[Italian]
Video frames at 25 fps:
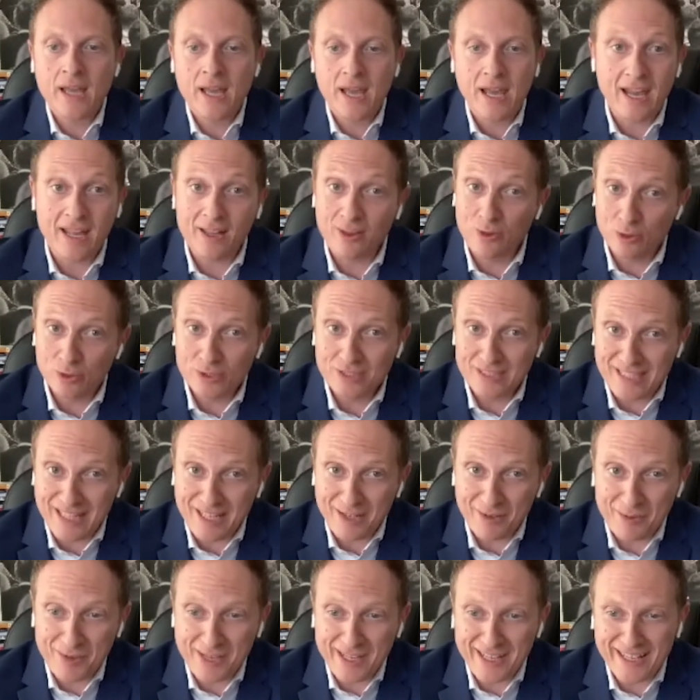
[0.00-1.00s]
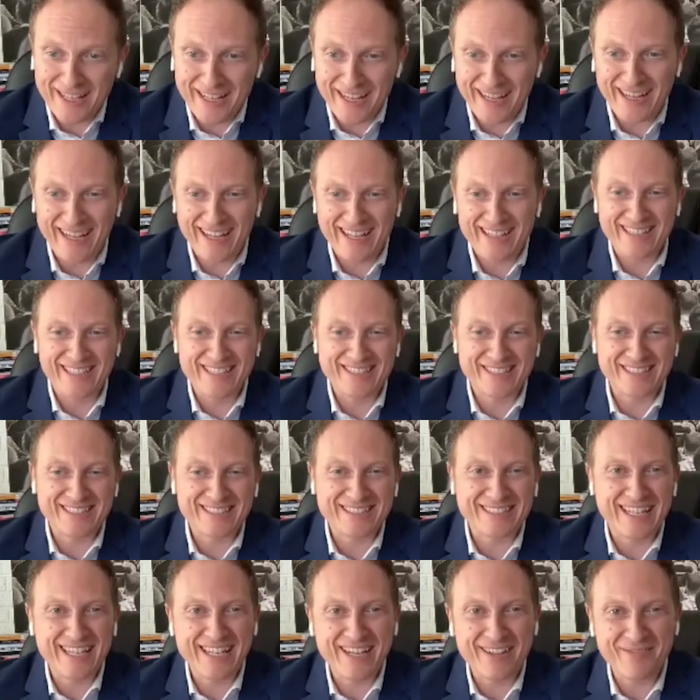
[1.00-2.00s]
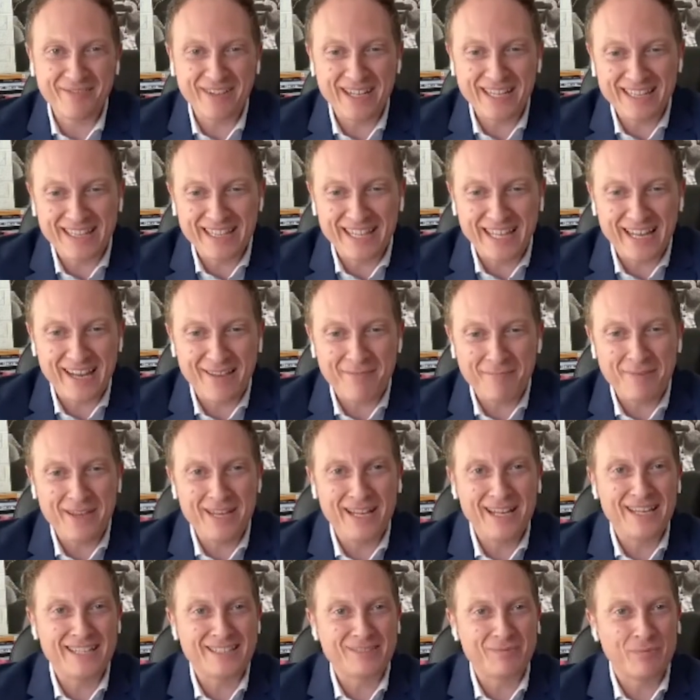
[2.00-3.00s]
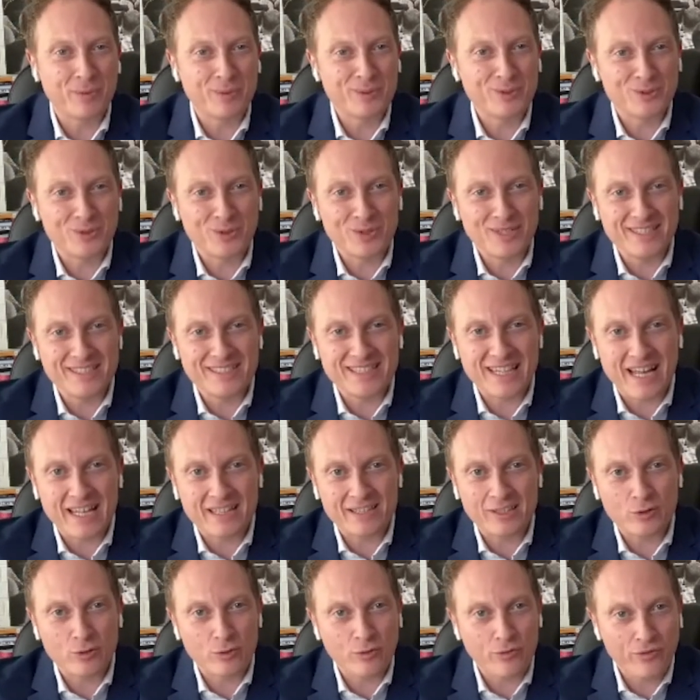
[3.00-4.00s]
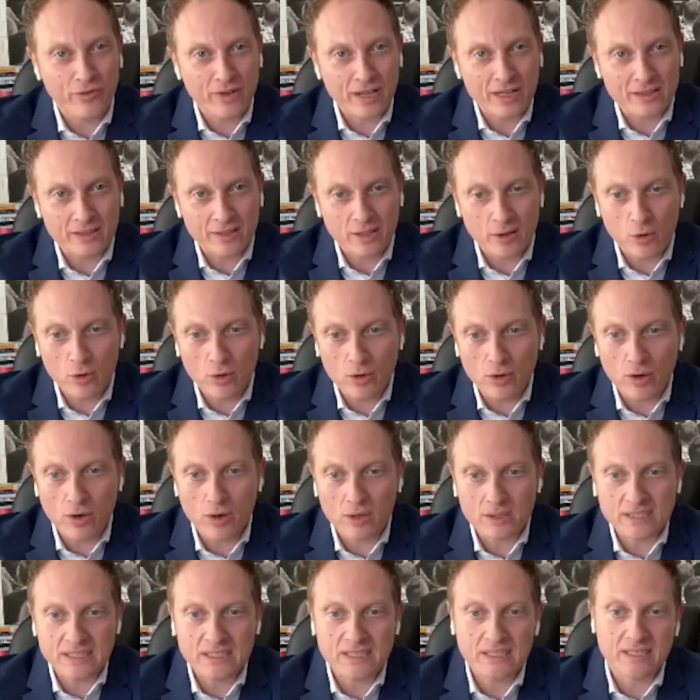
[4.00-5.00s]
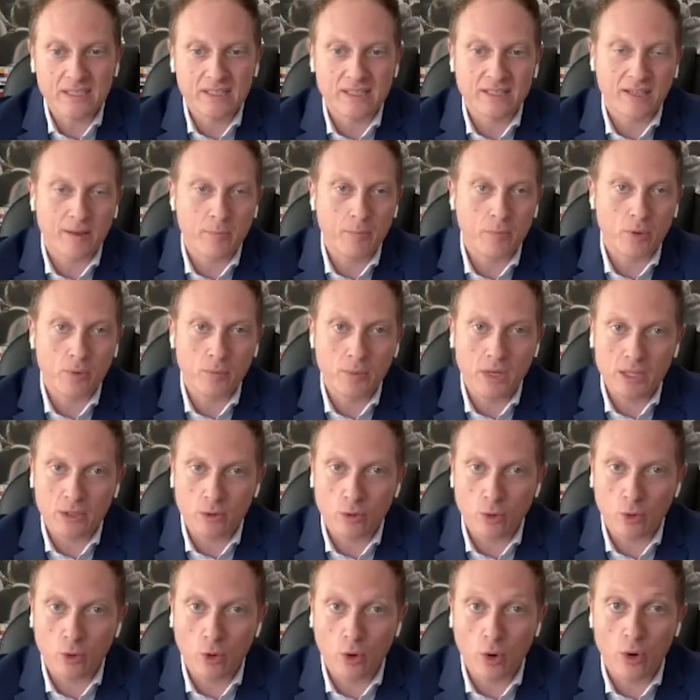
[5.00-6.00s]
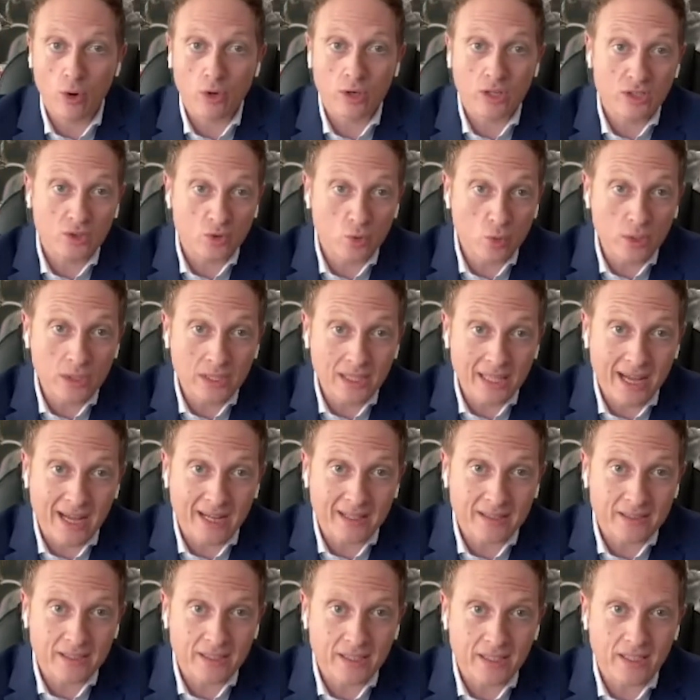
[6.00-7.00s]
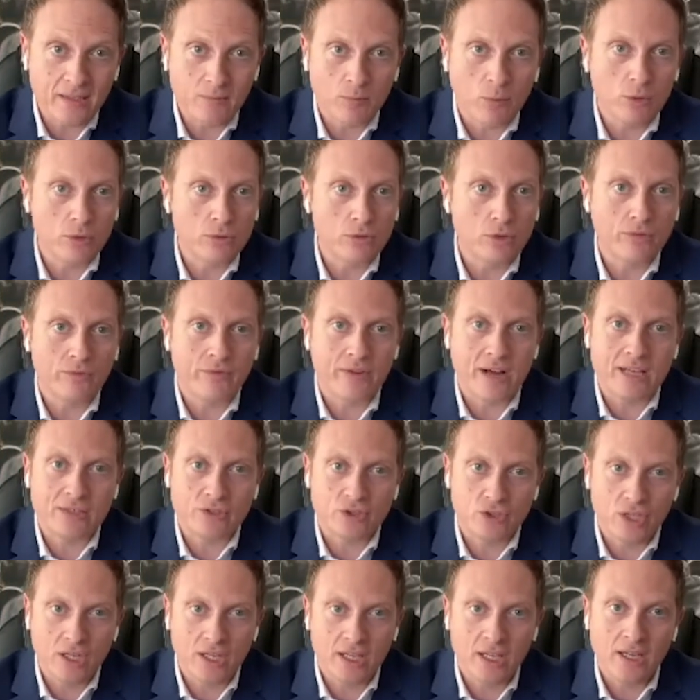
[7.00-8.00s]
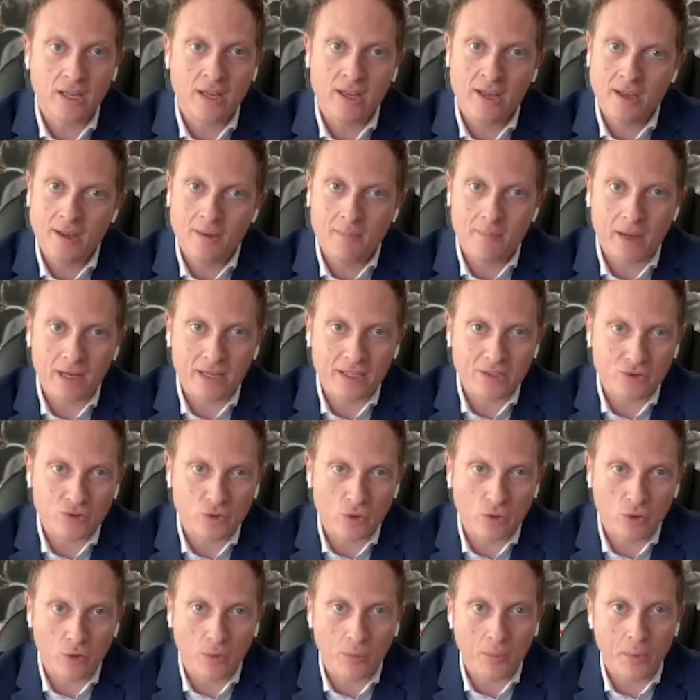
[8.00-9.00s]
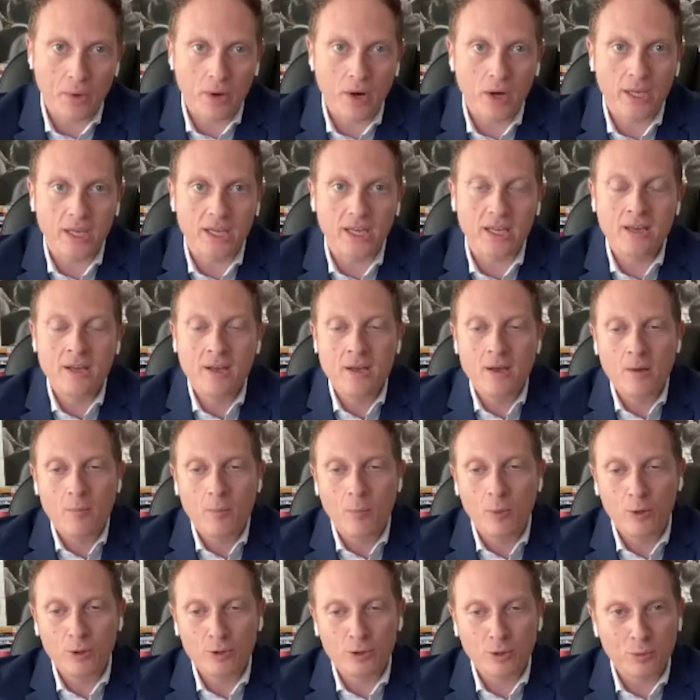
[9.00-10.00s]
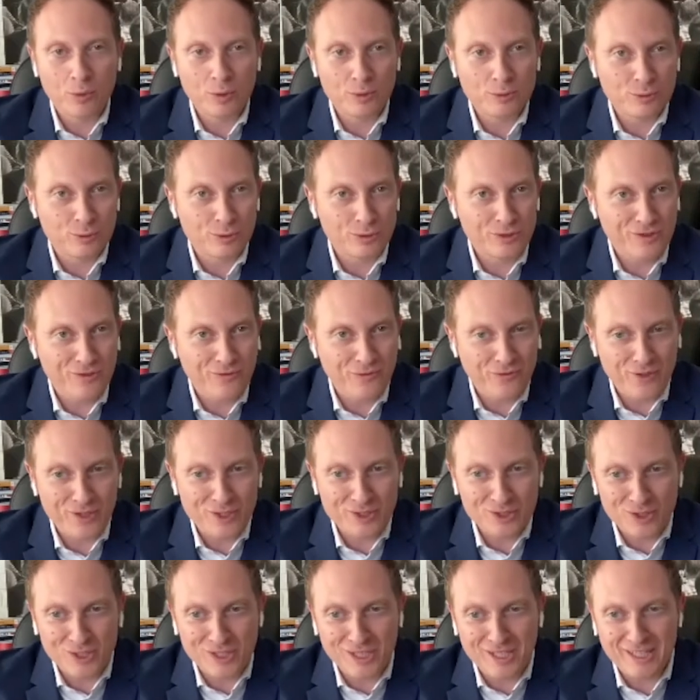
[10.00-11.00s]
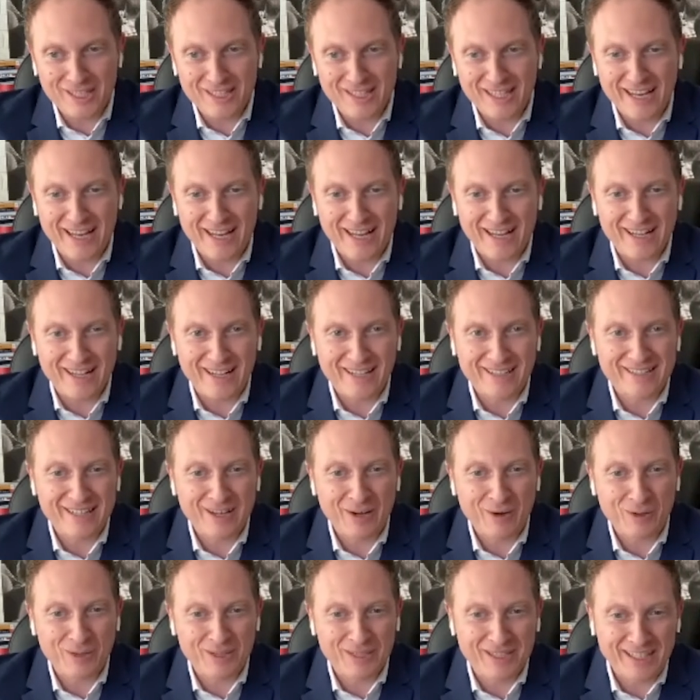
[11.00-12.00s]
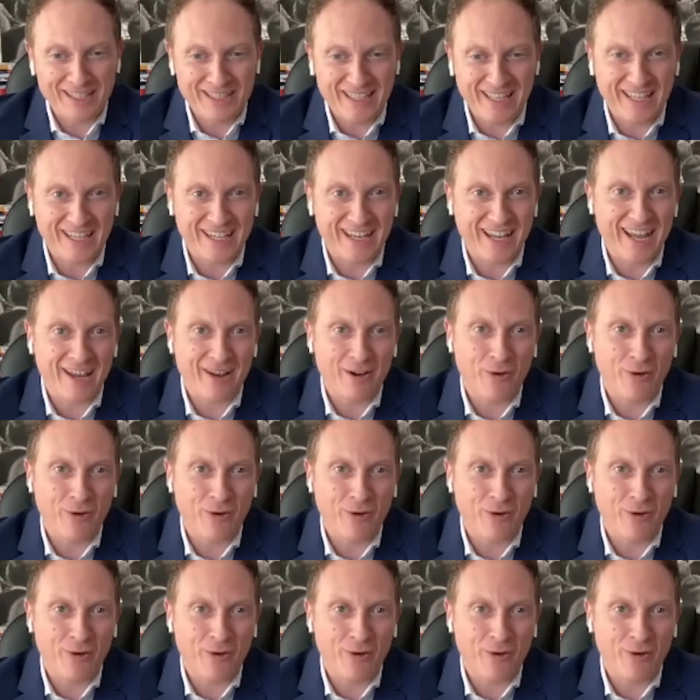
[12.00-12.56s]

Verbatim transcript: e non seguire necessariamente le mille sponsorizzate ed offerte low cost che promettono risultati molto facili ma che sono poi molto molto difficili da, da ottenere.